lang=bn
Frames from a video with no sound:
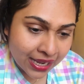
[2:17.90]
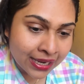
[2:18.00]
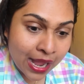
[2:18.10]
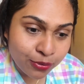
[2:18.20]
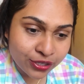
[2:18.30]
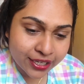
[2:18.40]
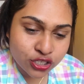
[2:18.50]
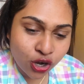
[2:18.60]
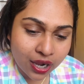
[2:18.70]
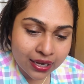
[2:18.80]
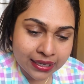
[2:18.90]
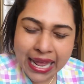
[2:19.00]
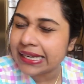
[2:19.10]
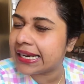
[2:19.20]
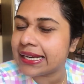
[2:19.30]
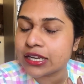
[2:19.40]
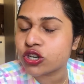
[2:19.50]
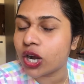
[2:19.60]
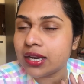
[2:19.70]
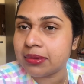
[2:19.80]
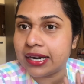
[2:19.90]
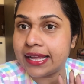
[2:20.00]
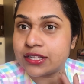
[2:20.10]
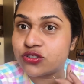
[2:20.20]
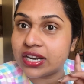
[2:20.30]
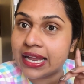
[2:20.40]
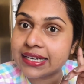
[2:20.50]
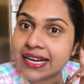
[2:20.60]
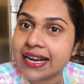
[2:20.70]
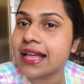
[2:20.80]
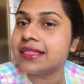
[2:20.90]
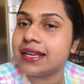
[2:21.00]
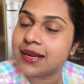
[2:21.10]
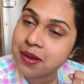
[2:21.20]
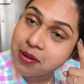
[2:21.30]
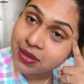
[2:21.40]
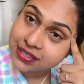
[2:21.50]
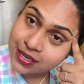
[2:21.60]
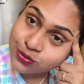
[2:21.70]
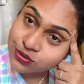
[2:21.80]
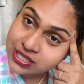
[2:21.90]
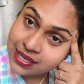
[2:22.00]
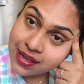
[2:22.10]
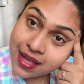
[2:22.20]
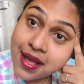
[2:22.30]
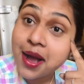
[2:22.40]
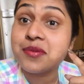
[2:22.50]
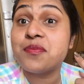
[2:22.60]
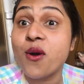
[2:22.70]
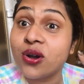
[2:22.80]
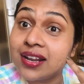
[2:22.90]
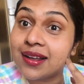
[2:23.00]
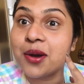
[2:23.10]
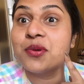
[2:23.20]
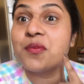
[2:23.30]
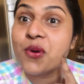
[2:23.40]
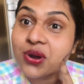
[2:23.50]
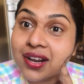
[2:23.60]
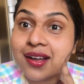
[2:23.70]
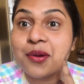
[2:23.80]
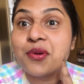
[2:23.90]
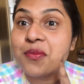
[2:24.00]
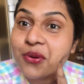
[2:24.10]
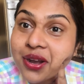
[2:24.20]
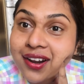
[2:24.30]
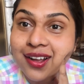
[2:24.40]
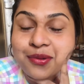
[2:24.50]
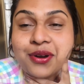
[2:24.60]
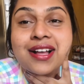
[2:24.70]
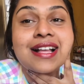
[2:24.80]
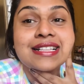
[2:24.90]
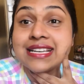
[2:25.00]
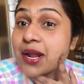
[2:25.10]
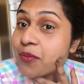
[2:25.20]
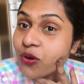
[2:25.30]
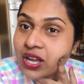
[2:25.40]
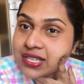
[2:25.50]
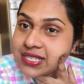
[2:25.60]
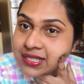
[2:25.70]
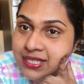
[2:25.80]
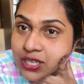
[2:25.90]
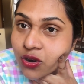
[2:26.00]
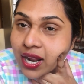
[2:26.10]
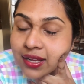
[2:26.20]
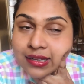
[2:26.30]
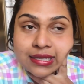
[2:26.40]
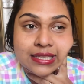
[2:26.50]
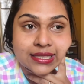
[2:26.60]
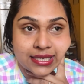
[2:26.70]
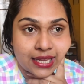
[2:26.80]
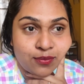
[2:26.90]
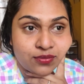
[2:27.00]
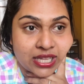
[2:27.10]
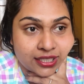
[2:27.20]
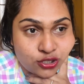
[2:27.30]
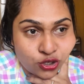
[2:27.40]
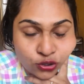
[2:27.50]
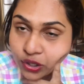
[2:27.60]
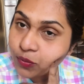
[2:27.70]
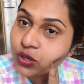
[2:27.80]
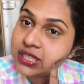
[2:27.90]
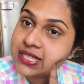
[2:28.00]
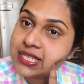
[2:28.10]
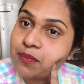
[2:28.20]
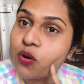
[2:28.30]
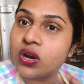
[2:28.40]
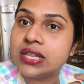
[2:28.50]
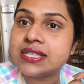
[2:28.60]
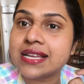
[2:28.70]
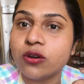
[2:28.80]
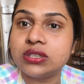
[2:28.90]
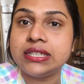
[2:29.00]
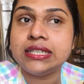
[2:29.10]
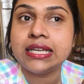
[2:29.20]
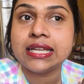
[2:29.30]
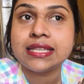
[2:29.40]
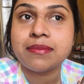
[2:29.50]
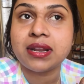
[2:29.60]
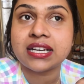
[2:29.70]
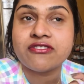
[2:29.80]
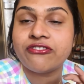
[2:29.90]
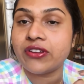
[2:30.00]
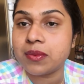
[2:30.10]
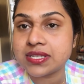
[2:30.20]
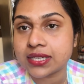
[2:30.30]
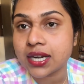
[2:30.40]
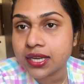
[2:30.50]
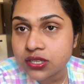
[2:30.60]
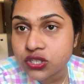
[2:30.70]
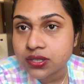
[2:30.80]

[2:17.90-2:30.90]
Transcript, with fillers: খাবোটা কি সকাল কালকের সকালবেলা না অ্যাকচুয়ালি কালকের রাত থেকে না আমার মাথায় ঘুরছে আমি পোঙ্গল খাবো পোঙ্গল খাবো পোঙ্গল খাবো যারা পোঙ্গল চিনো না তাদেরকে তাদের জন্যই বলে দিচ্ছি পোঙ্গল সাউথ ইন্ডিয়াতে মানে একটা ফেমাস একটা ডিশ